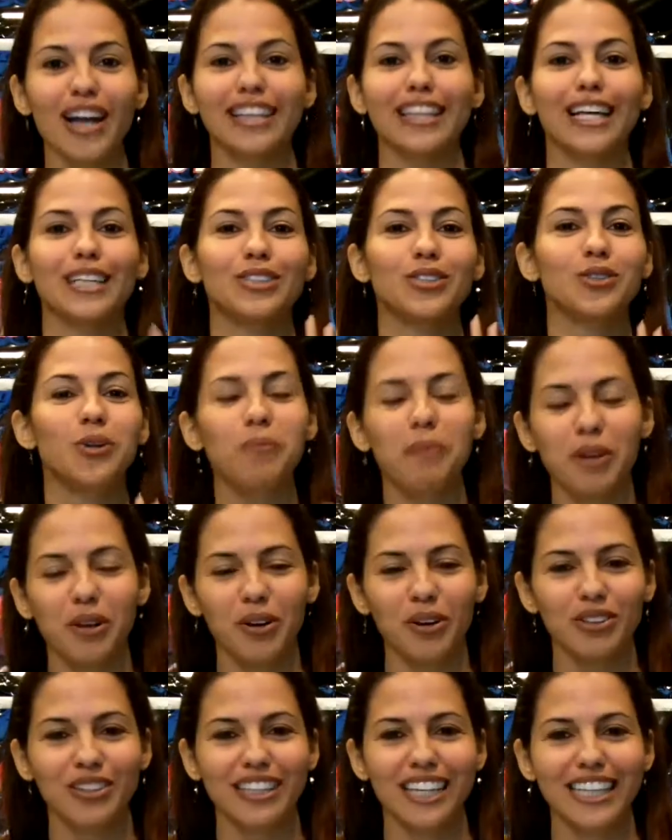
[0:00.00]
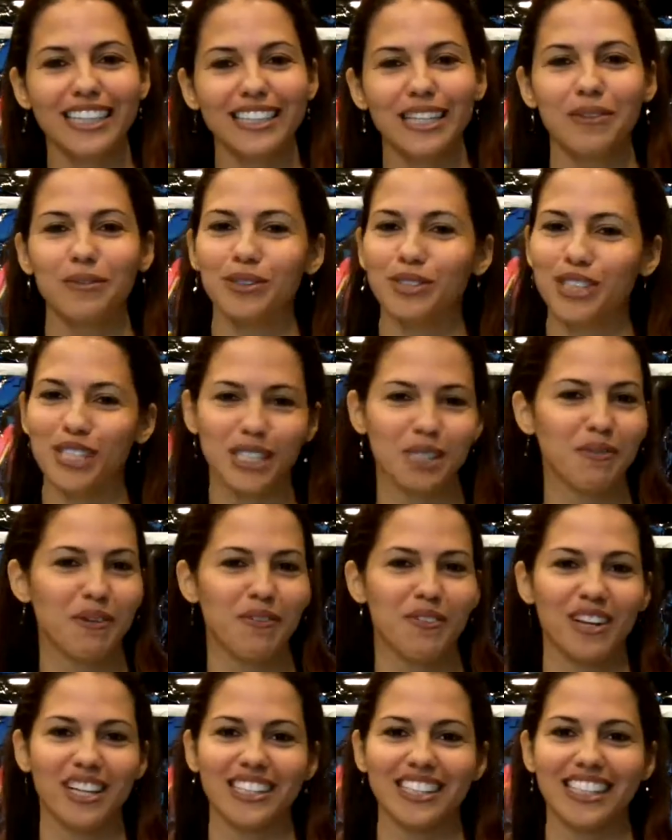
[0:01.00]
Está súper contenta.
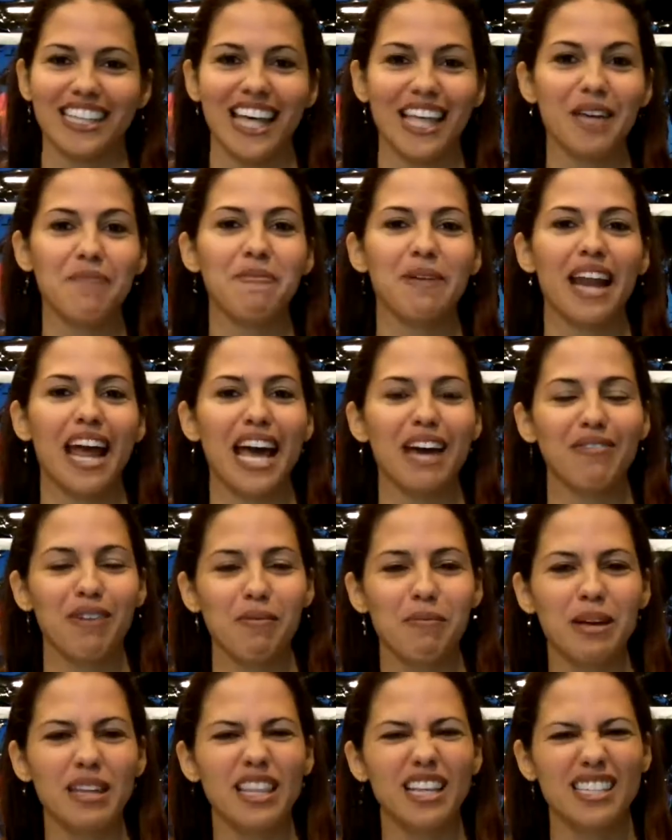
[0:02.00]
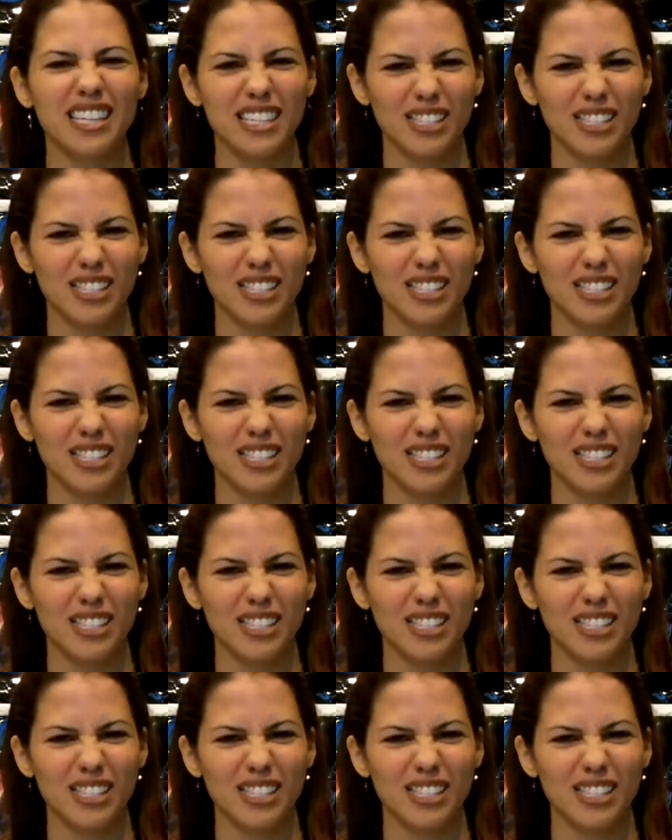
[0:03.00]
Muchísimas felicidades para Eva Méndez,